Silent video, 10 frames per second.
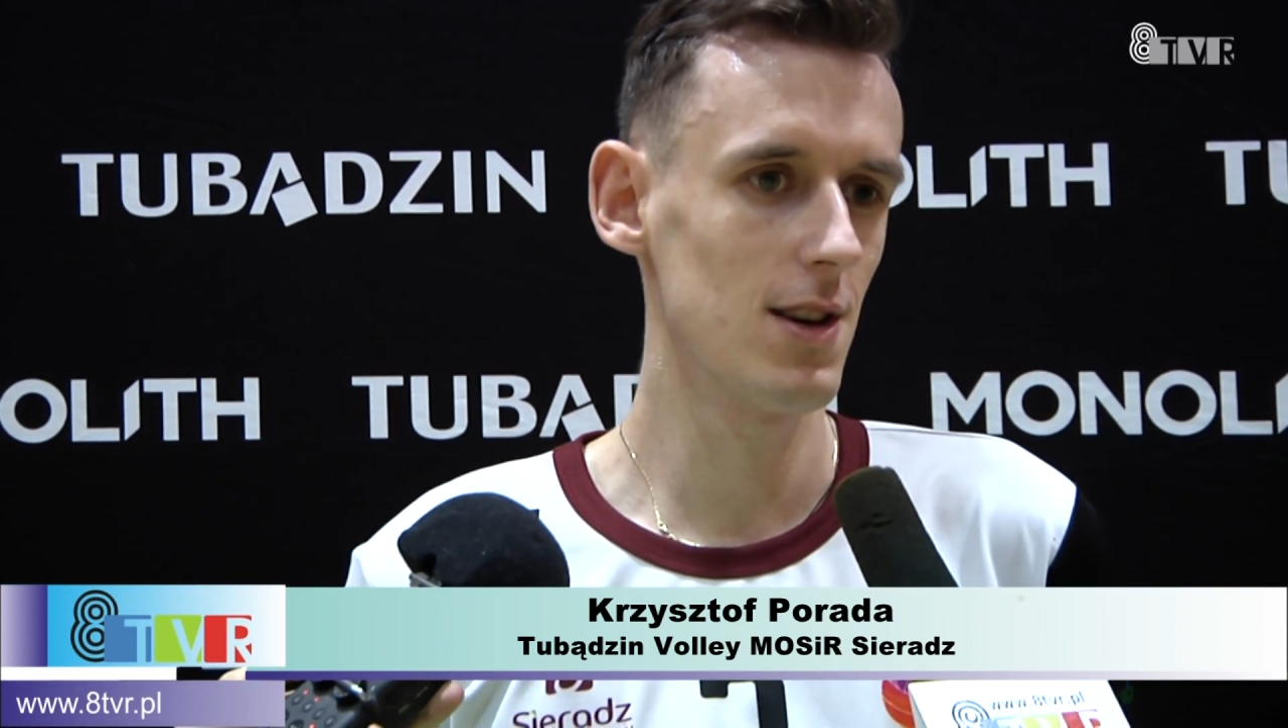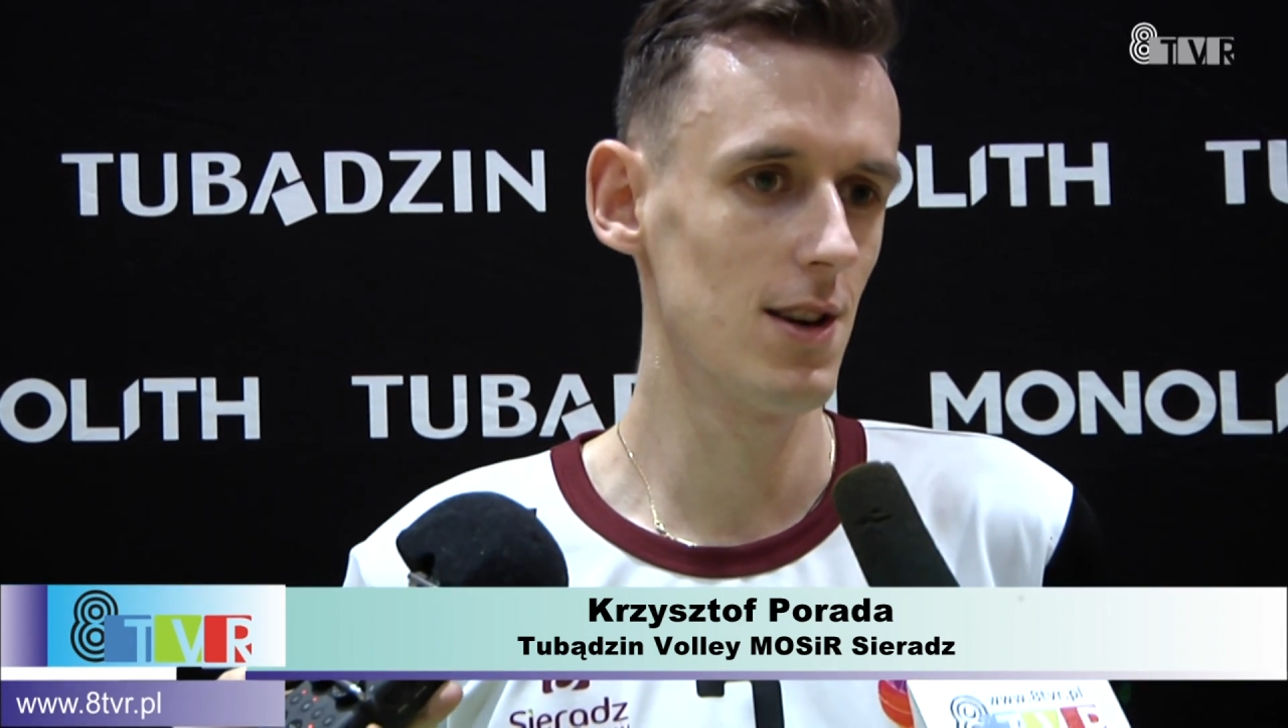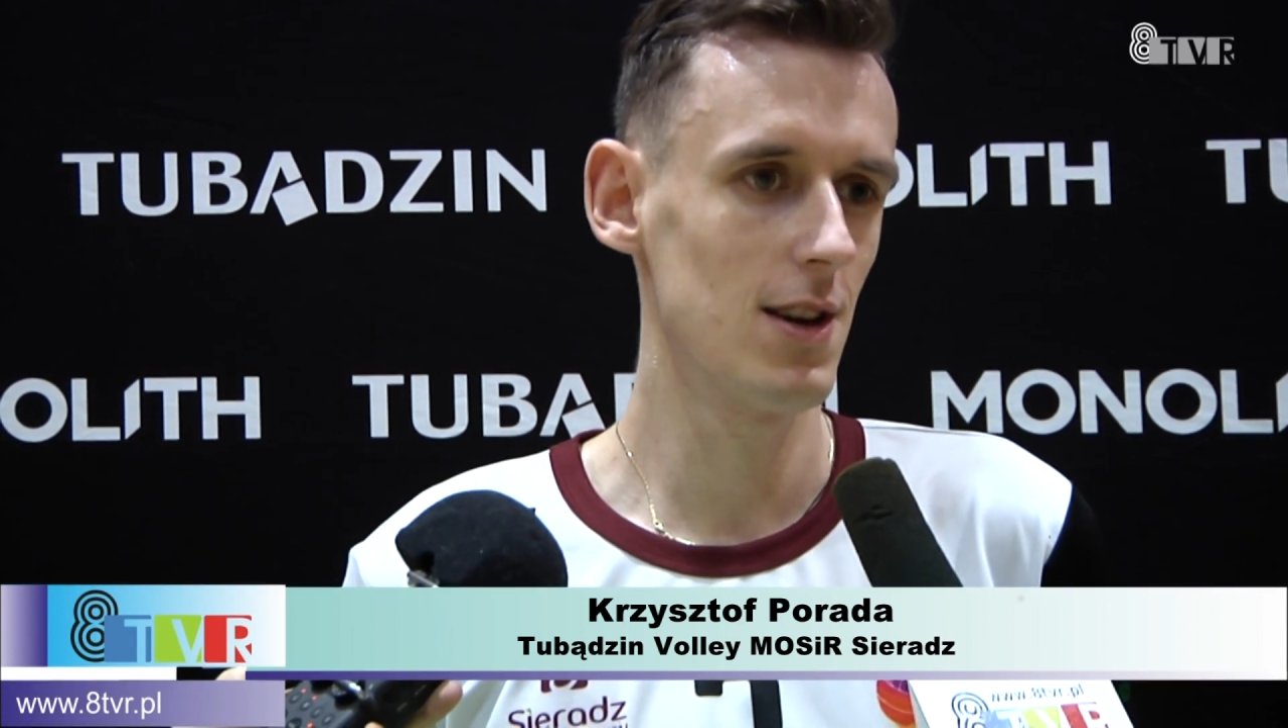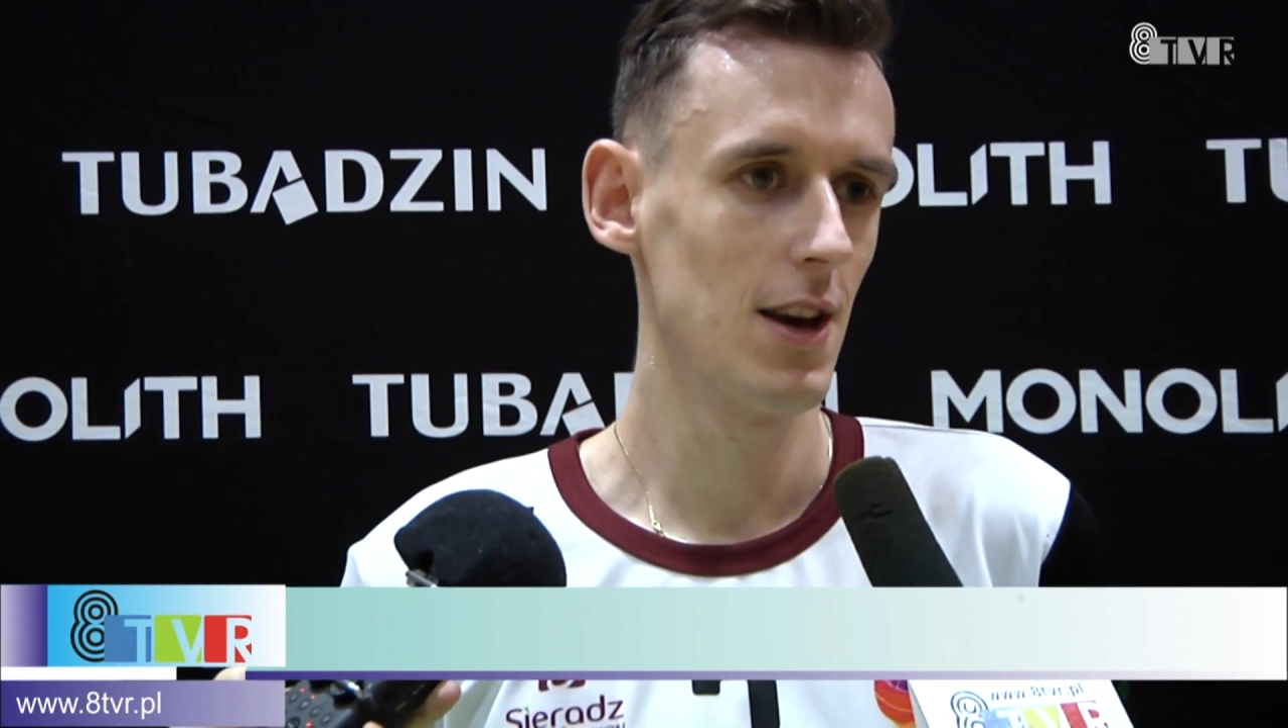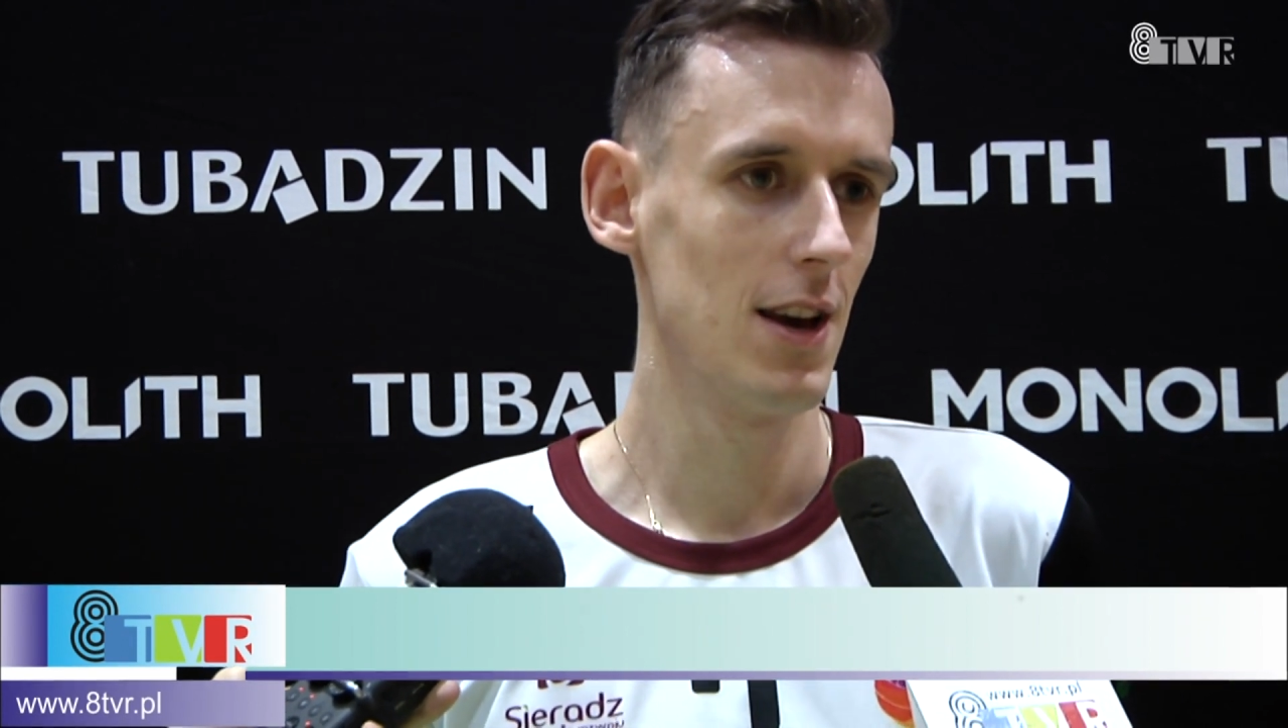
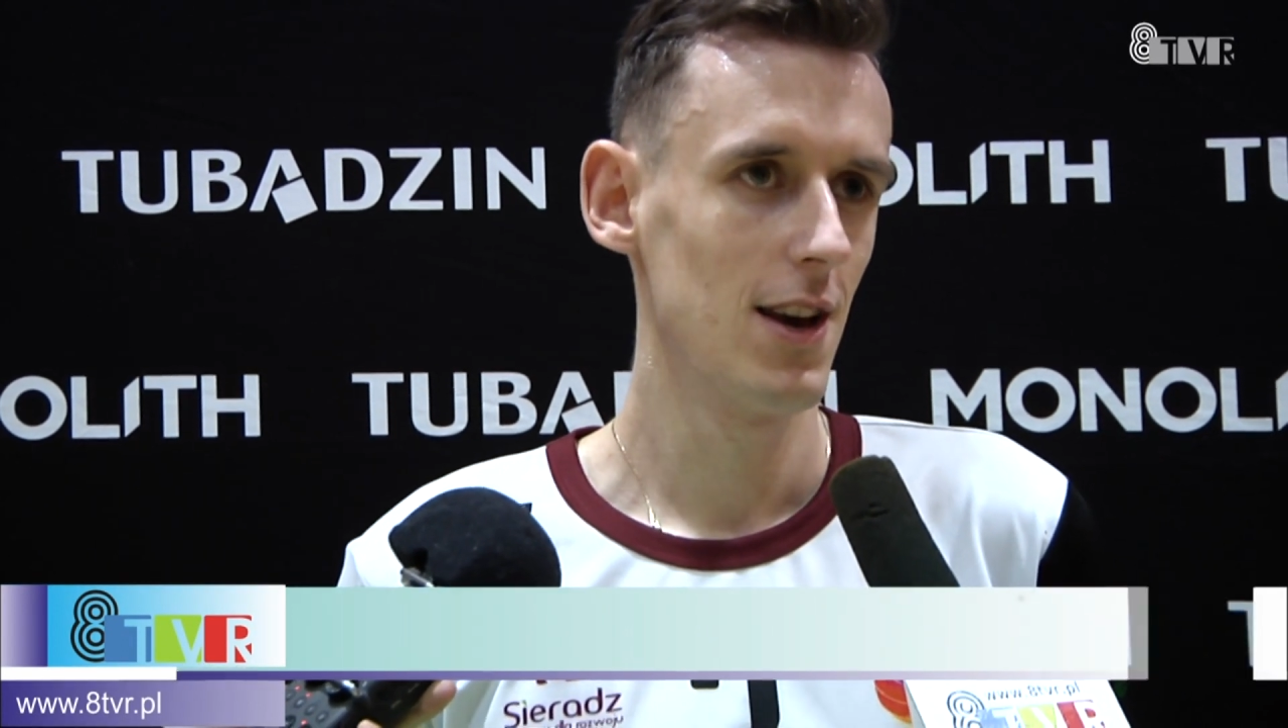i